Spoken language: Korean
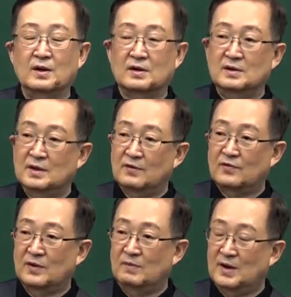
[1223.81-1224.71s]
그
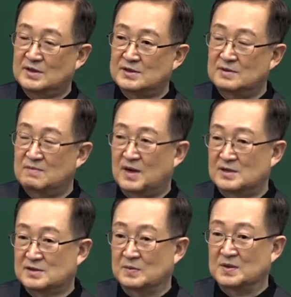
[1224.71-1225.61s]
예수님이 하시는
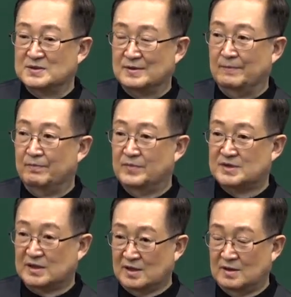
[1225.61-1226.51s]
말씀이 있어요.
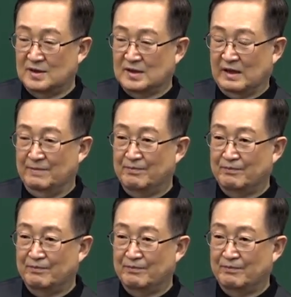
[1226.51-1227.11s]
사탄한테.